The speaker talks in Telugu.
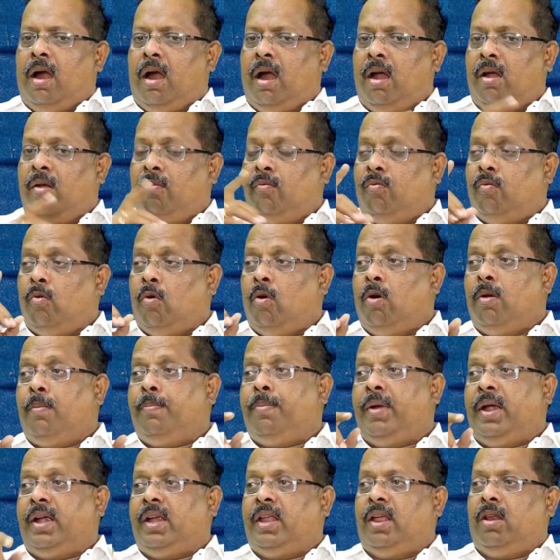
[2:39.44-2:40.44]
వాళ్ళు ఫోన్
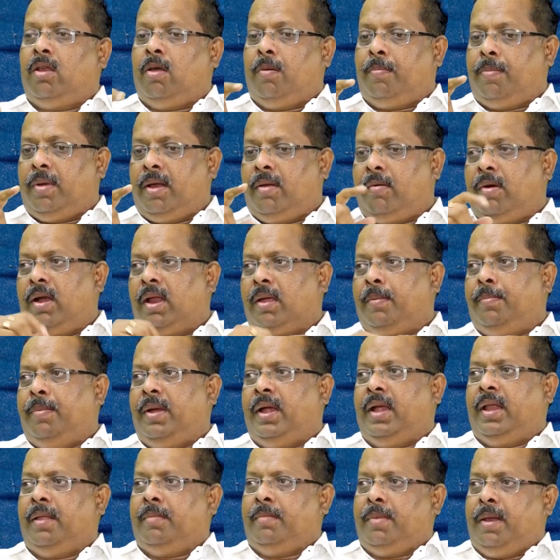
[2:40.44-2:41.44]
పెట్టే లోపల వాళ్ళకి
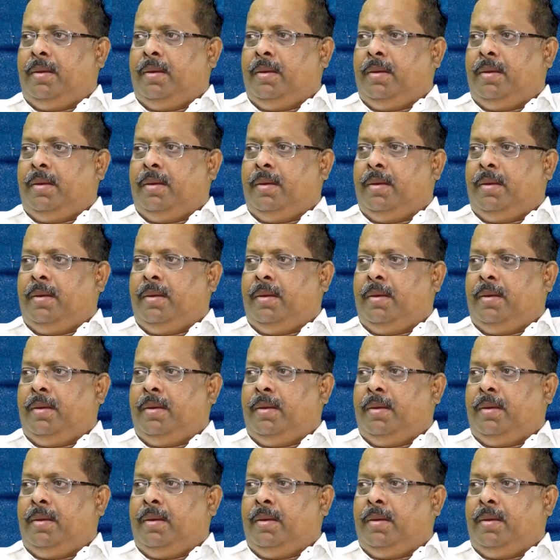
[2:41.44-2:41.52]
పేటీఎం